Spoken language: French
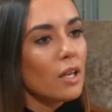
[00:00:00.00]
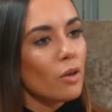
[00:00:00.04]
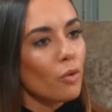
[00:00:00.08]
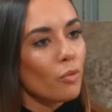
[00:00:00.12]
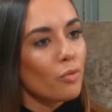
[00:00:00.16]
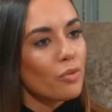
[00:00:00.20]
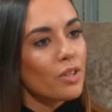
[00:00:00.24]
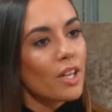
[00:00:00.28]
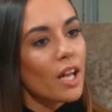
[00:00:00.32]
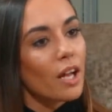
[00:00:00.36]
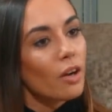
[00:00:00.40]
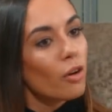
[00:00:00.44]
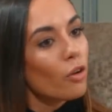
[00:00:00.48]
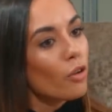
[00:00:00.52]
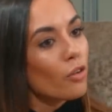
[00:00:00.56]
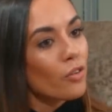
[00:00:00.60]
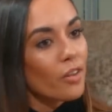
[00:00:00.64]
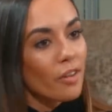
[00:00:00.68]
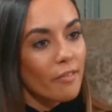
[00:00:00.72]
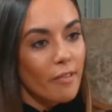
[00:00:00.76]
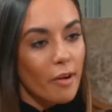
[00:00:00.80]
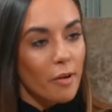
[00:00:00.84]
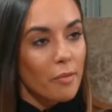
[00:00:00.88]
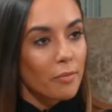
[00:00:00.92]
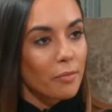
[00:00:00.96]
Et au final,
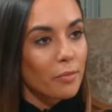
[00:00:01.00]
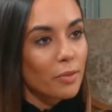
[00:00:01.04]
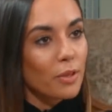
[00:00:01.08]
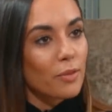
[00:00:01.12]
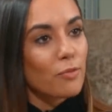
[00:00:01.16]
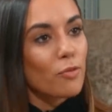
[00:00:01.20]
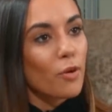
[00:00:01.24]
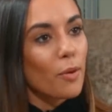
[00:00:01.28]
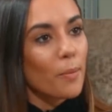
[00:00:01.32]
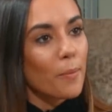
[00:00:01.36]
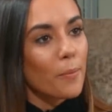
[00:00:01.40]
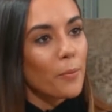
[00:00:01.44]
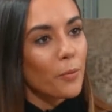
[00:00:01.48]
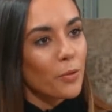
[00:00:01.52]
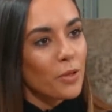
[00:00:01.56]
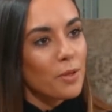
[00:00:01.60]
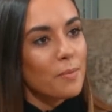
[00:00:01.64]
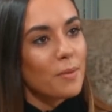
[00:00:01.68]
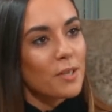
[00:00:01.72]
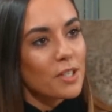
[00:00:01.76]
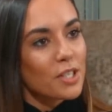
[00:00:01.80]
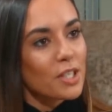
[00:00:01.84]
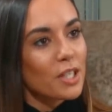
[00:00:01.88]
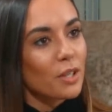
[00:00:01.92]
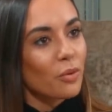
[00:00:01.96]
ça va. Il voit mon
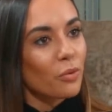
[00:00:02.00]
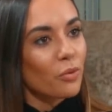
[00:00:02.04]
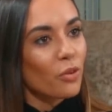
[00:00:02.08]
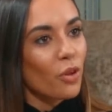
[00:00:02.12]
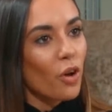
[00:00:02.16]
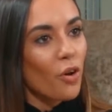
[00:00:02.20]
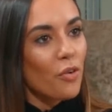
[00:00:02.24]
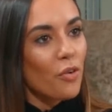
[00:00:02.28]
image, il est content.